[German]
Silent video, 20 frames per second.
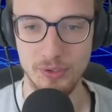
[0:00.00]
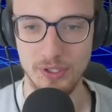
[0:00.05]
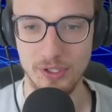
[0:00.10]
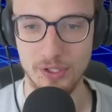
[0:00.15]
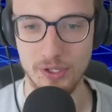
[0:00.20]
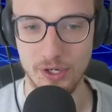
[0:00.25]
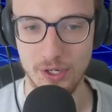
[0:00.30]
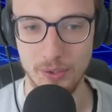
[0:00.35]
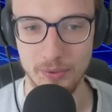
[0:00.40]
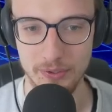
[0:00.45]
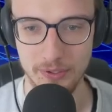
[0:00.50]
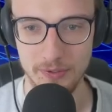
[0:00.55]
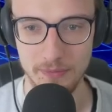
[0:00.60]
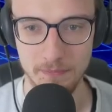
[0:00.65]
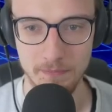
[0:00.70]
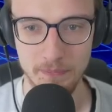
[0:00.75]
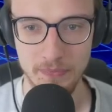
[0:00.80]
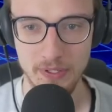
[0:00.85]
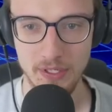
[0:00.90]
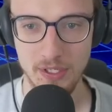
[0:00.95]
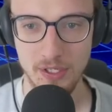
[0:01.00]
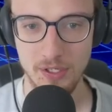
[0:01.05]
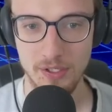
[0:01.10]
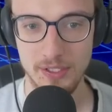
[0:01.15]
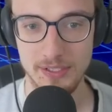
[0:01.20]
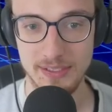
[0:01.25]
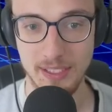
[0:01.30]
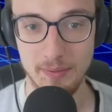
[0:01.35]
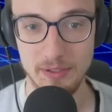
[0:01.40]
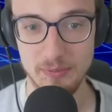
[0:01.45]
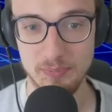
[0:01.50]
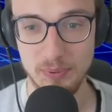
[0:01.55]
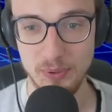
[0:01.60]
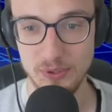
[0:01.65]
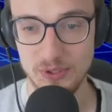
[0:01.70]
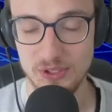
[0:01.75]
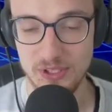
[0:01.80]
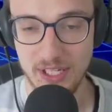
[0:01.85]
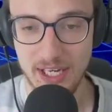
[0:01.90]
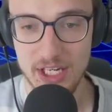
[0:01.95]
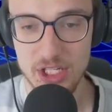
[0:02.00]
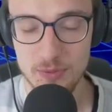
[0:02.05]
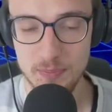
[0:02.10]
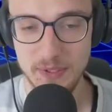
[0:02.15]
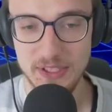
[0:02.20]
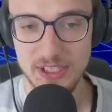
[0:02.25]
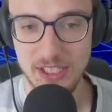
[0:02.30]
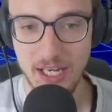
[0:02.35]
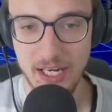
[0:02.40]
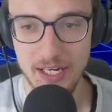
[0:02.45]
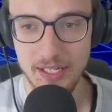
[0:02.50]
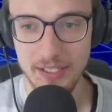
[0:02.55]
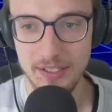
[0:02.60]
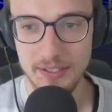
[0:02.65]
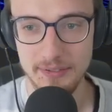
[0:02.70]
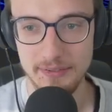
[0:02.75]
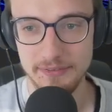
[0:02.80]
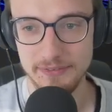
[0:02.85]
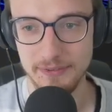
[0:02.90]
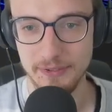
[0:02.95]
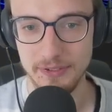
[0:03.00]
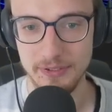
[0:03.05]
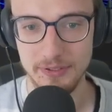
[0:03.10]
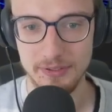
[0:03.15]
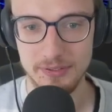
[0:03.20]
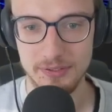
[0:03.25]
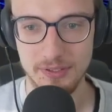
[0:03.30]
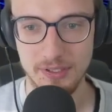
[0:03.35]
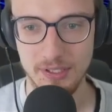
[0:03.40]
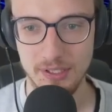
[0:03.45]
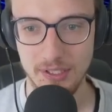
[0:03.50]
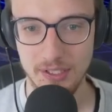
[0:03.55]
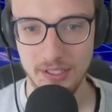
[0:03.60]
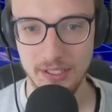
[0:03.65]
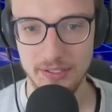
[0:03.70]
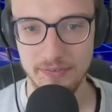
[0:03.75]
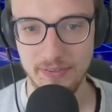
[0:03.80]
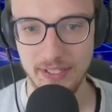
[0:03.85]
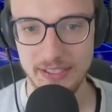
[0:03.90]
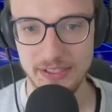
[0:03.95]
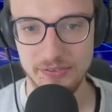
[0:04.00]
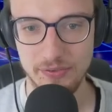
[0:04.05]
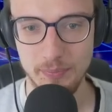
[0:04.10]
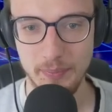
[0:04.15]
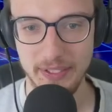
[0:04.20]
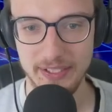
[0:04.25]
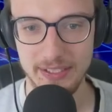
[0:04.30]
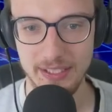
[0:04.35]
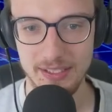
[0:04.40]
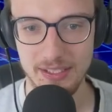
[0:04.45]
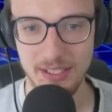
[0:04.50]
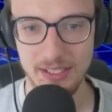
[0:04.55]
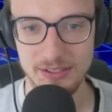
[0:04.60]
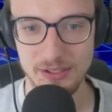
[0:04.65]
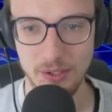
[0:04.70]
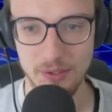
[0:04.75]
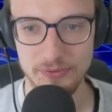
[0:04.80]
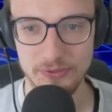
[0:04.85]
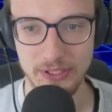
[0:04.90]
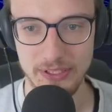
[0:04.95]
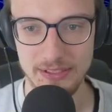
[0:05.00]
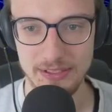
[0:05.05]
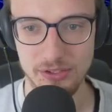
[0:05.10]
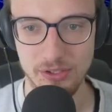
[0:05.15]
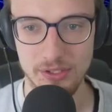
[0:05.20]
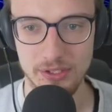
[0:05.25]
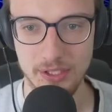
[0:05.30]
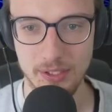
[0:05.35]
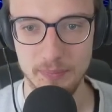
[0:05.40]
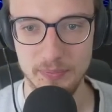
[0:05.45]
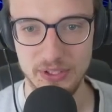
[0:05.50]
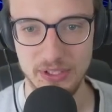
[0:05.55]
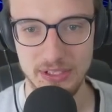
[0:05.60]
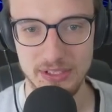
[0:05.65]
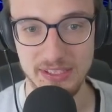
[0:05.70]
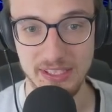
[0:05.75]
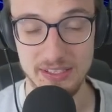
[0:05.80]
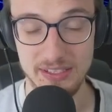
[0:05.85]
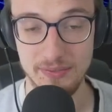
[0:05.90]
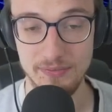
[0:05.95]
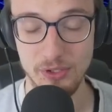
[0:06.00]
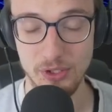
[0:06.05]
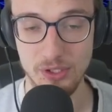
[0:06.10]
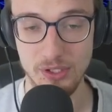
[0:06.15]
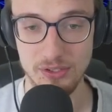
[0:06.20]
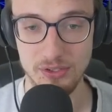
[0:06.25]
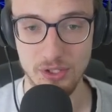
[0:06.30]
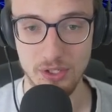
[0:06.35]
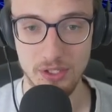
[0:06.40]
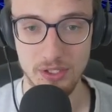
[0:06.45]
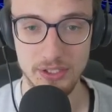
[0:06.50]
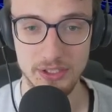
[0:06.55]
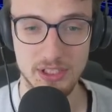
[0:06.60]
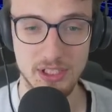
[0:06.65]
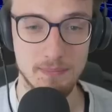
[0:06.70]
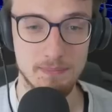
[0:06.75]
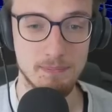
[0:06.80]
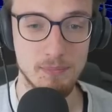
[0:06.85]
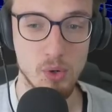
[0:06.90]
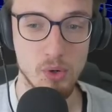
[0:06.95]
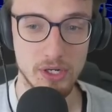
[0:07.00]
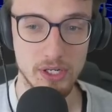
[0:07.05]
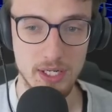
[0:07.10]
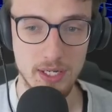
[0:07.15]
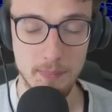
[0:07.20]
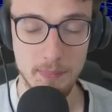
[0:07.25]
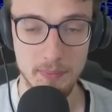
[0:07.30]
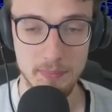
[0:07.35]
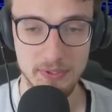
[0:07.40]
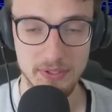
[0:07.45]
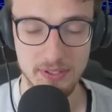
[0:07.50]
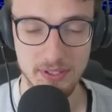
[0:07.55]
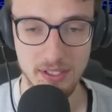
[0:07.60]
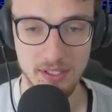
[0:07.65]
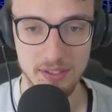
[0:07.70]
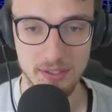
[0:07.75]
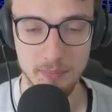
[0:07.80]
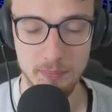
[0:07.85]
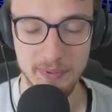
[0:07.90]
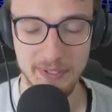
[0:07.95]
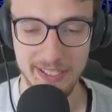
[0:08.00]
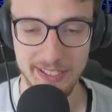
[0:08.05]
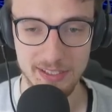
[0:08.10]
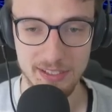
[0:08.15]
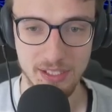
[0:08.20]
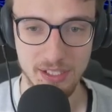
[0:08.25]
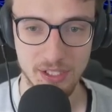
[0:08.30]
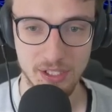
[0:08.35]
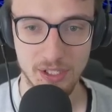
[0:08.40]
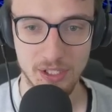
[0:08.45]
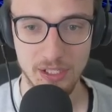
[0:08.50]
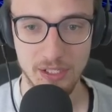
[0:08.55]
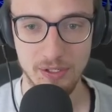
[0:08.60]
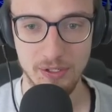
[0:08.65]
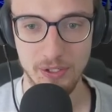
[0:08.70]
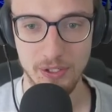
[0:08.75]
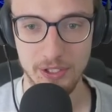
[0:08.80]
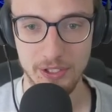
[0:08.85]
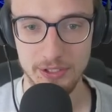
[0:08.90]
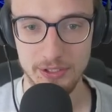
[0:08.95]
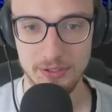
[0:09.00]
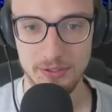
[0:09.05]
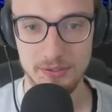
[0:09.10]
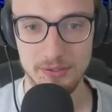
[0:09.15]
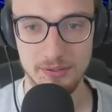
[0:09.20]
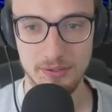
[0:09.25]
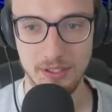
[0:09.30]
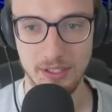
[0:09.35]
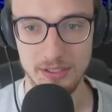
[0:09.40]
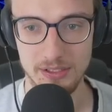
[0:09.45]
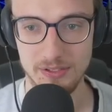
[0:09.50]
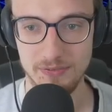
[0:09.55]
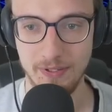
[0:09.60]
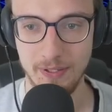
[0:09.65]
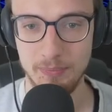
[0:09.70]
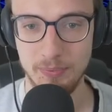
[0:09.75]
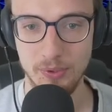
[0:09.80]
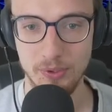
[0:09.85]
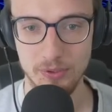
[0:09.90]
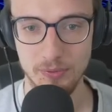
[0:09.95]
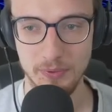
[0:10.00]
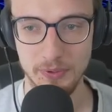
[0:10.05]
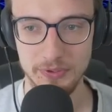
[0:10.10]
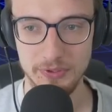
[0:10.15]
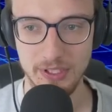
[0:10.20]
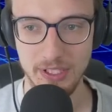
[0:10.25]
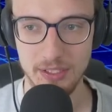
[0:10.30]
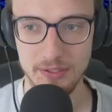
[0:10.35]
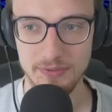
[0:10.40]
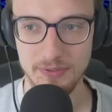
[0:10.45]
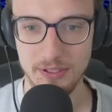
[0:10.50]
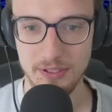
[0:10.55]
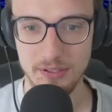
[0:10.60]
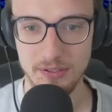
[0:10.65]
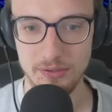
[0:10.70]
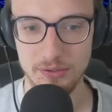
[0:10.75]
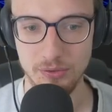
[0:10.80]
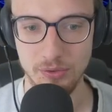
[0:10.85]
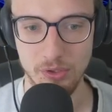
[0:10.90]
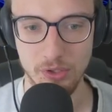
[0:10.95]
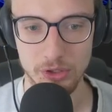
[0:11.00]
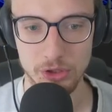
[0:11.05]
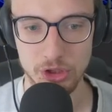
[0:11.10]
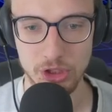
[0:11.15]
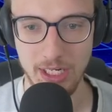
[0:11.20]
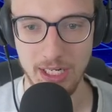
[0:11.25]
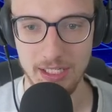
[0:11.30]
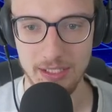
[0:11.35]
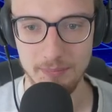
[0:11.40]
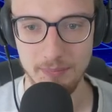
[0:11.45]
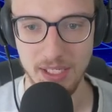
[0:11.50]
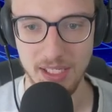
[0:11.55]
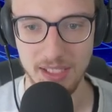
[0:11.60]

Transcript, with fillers: oder Graudon. Jetzt habe ich plus 3 Spezialangriff und ich weiß, wie mein Gegner das aufhalten soll. Ich habe Initiative-Kontrolle, ich habe Mogelieb im Hintergepäck und ja, zwei Pokémon, die einfach nur noch Schaden